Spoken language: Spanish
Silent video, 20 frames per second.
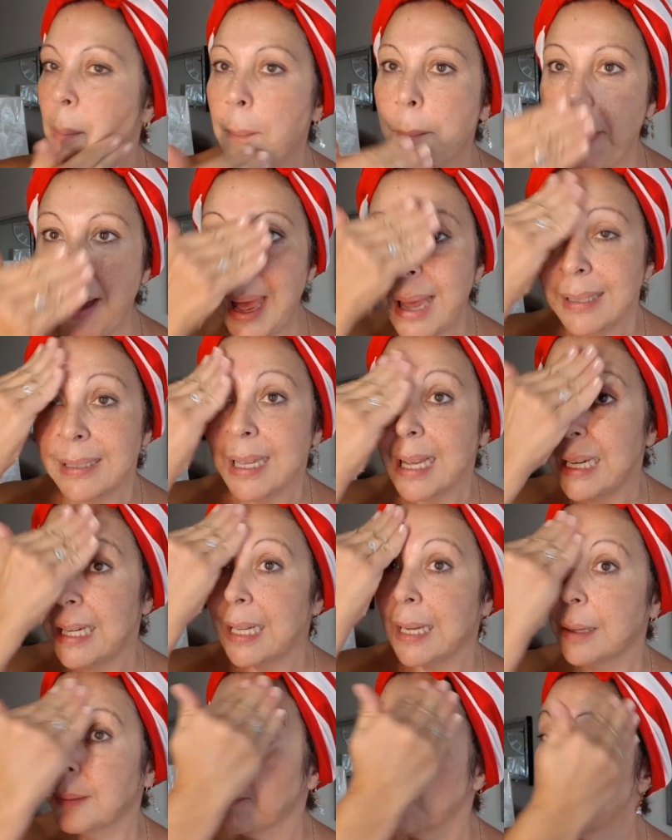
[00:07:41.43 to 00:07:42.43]
Va a
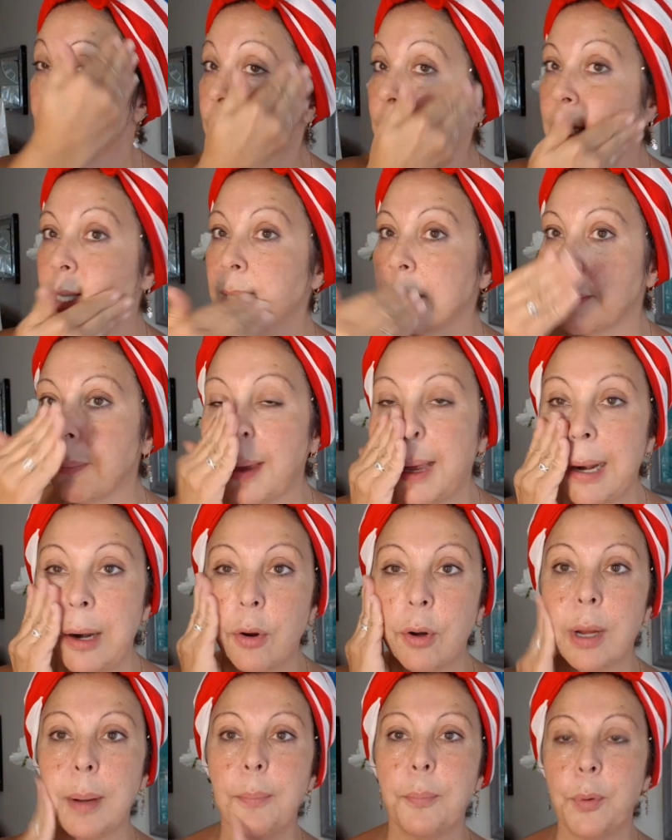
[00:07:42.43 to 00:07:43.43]
salir muchísima,
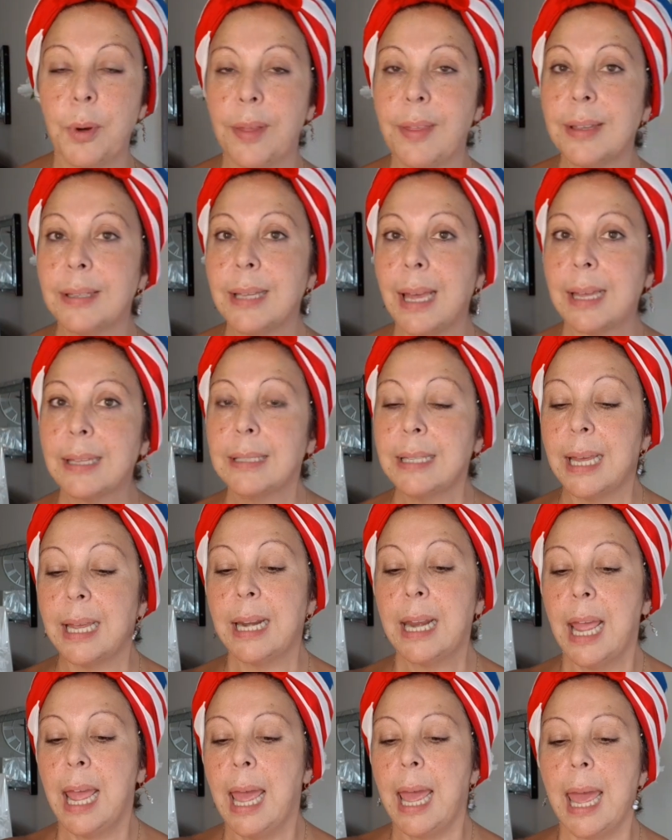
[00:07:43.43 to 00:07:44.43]
lo que puedes
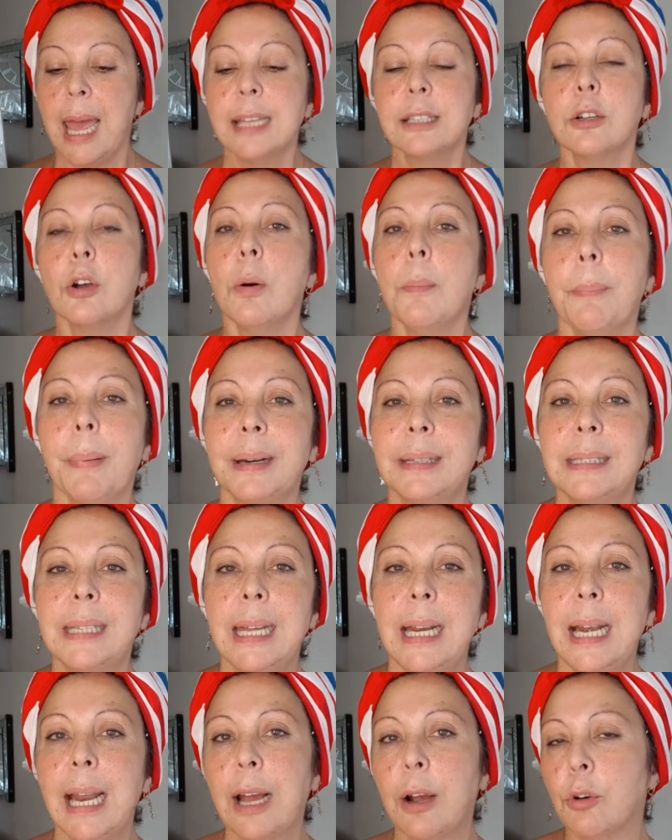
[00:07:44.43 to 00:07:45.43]
hacer es
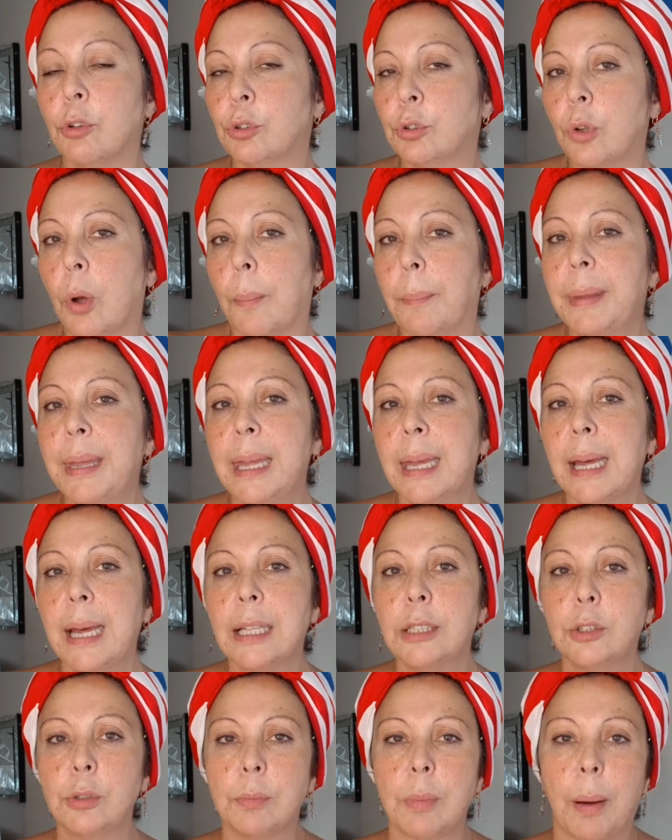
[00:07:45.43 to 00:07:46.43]
compartirla con tu
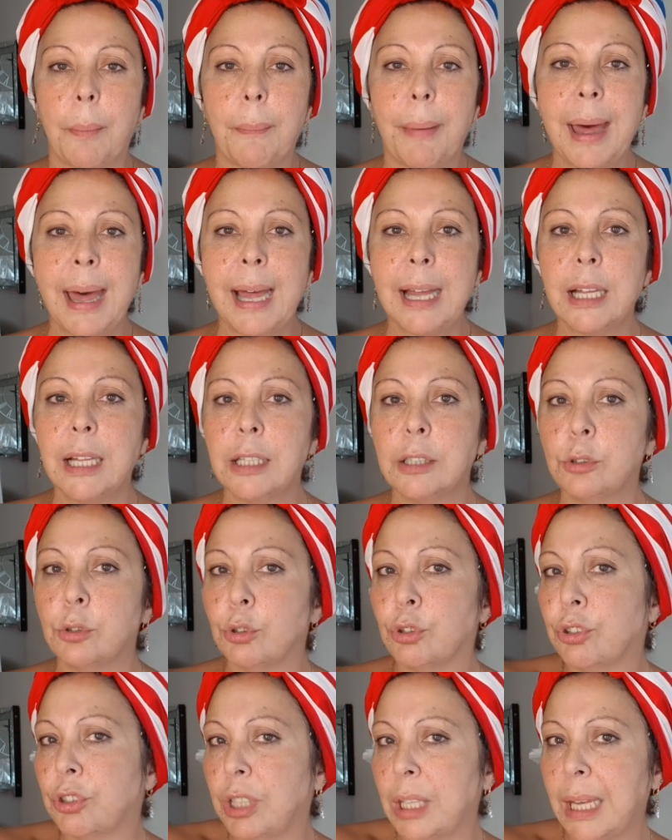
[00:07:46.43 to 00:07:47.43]
amiga, tu mamá,
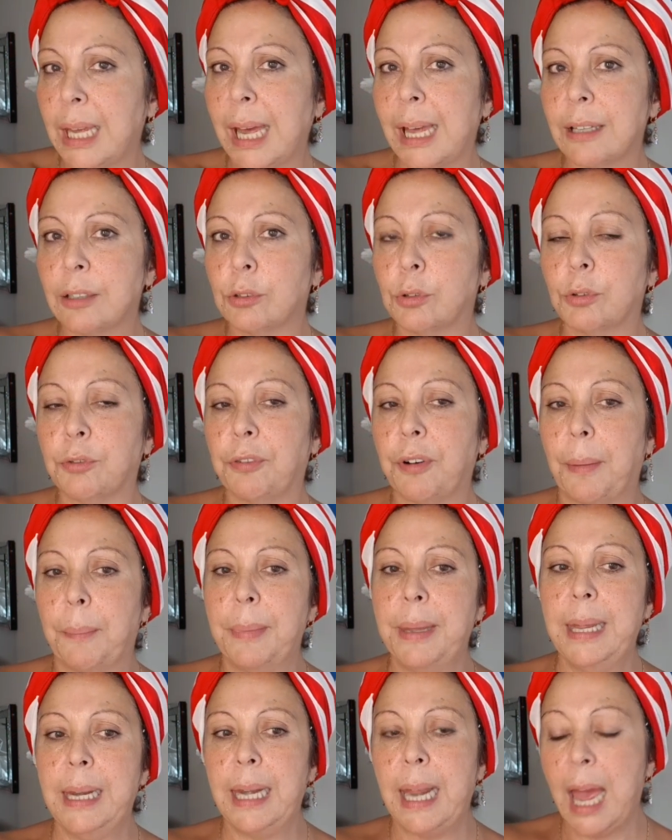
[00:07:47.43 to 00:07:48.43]
tus hijas, tu
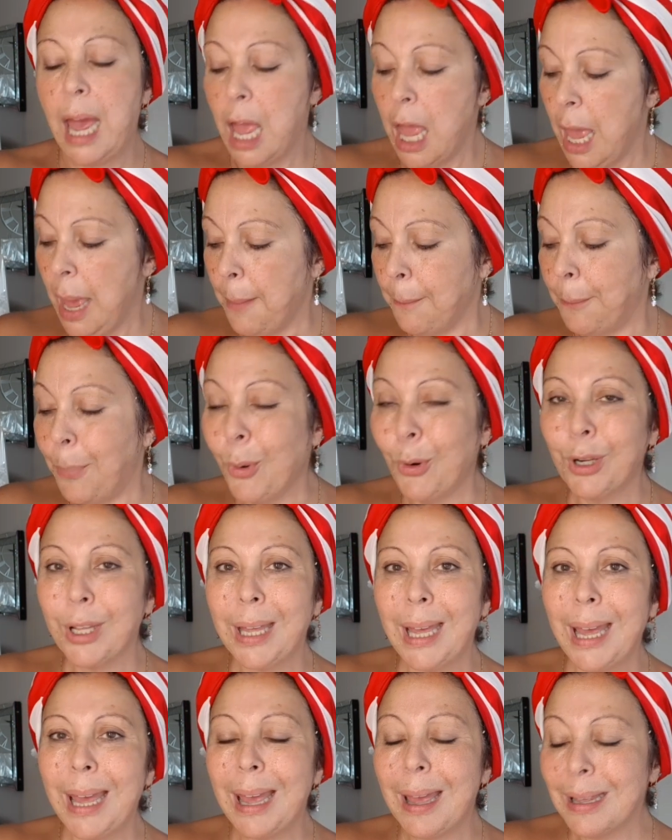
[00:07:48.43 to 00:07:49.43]
familia,
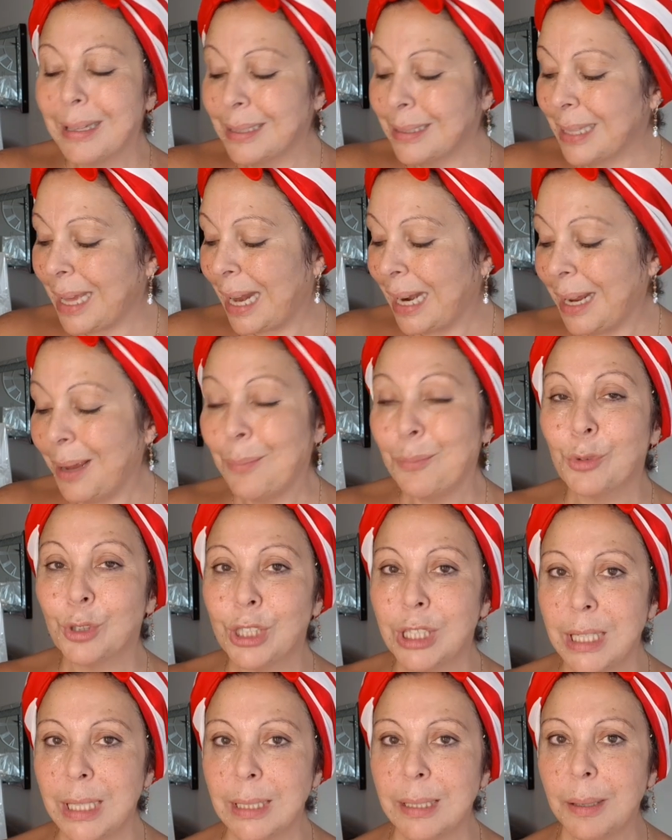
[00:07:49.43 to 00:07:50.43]
porque sale
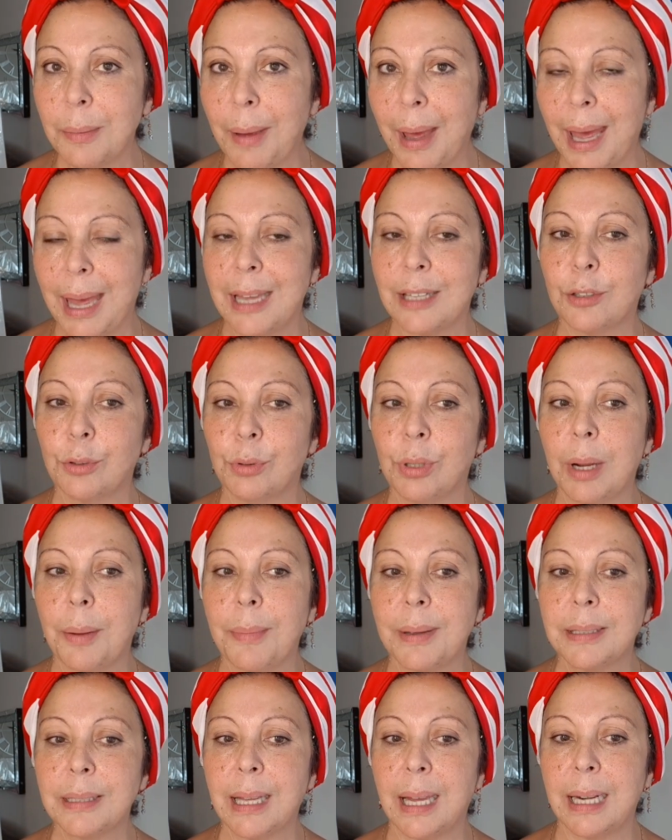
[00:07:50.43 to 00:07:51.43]
muchísima, es una
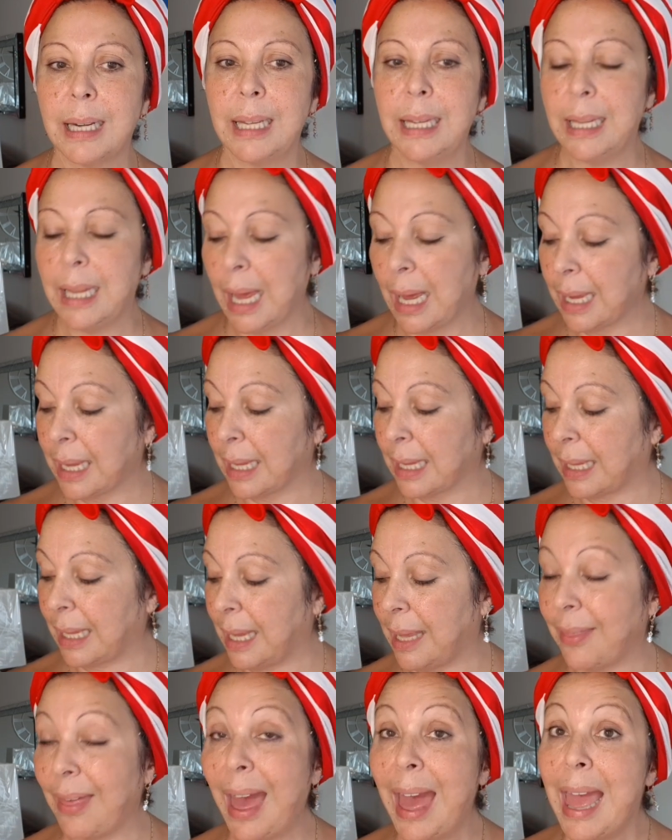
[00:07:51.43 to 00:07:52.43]
mascarilla que
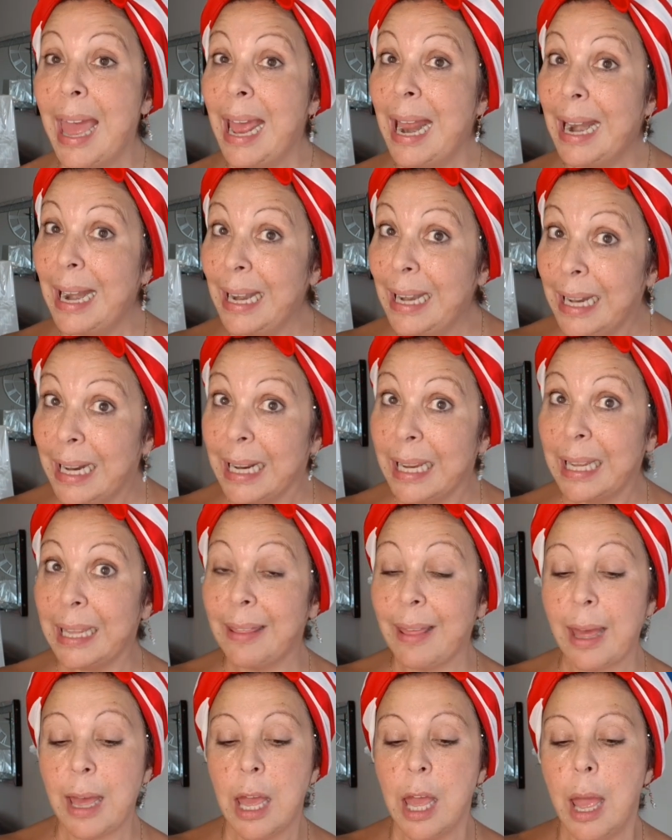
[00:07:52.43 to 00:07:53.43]
queda
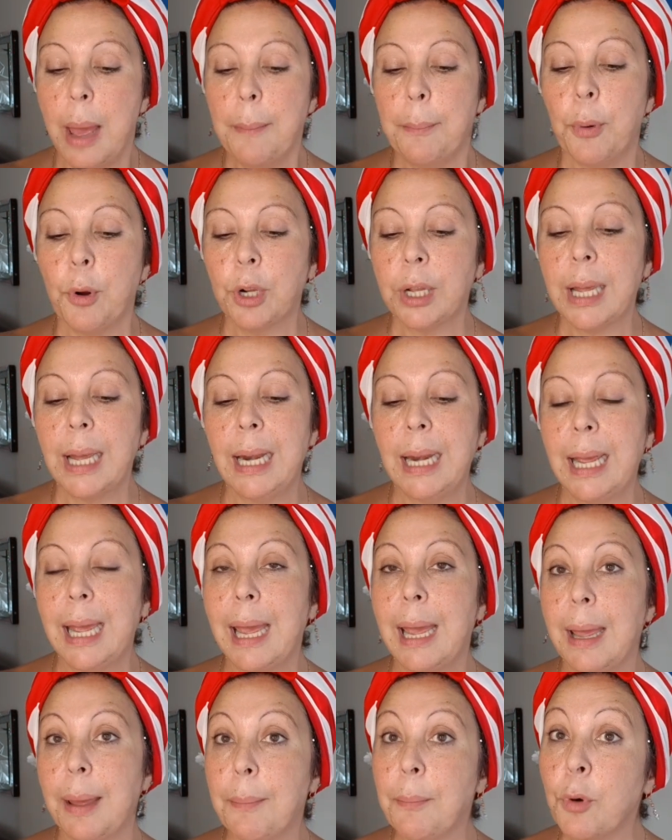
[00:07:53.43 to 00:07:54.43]
líquida porque
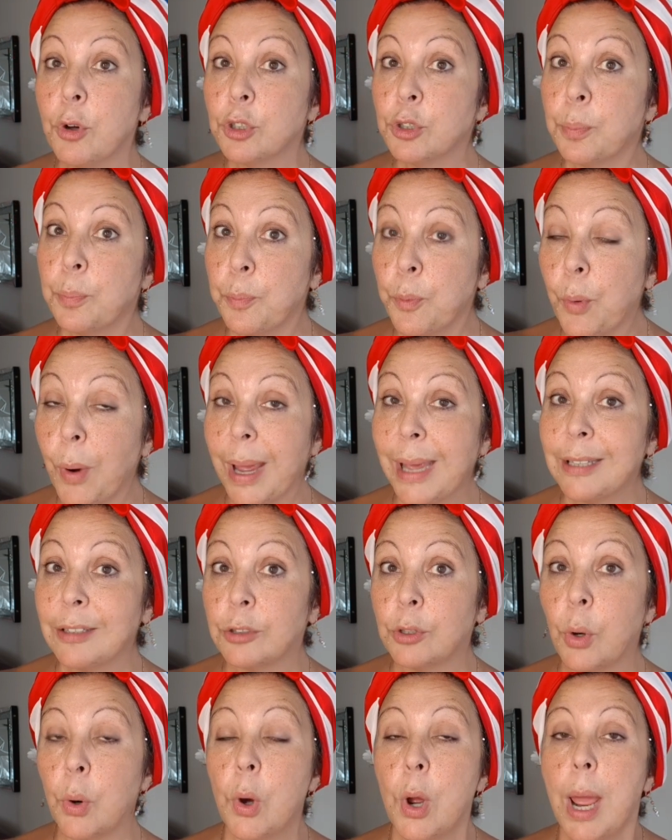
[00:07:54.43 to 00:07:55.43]
le hemos
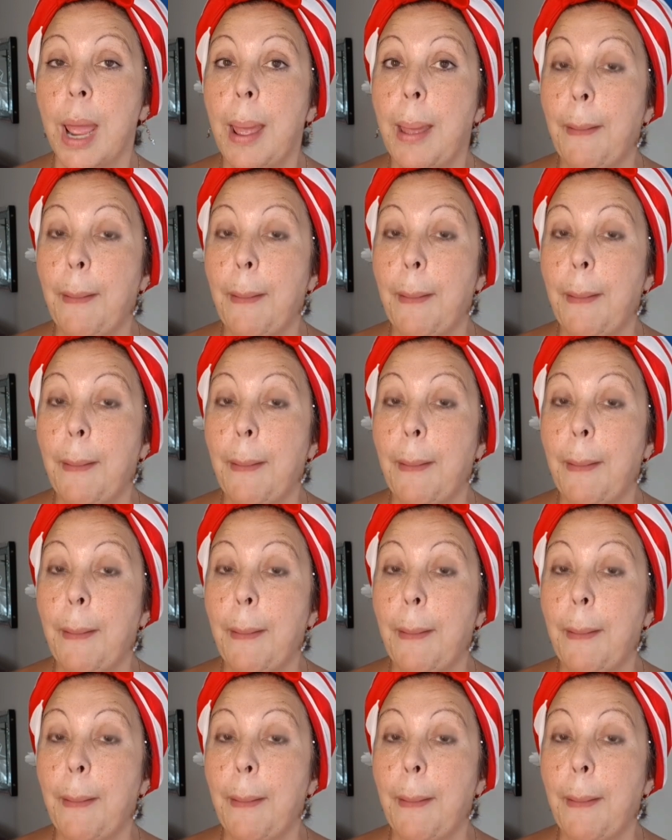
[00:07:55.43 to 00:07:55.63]
puesto